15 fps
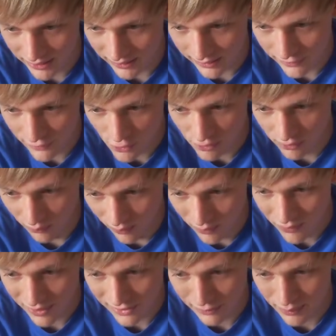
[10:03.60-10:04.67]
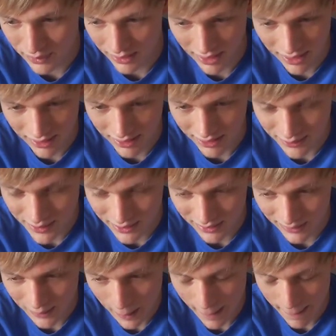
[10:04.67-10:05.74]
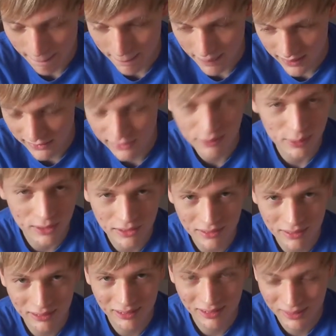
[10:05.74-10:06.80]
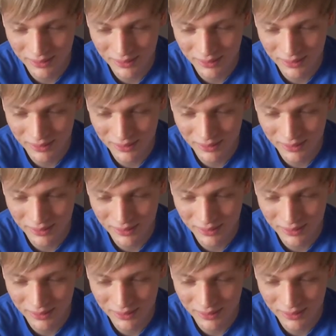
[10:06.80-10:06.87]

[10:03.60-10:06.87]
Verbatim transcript: ich inzwischen unfassbar gay, aber ist nun mal so.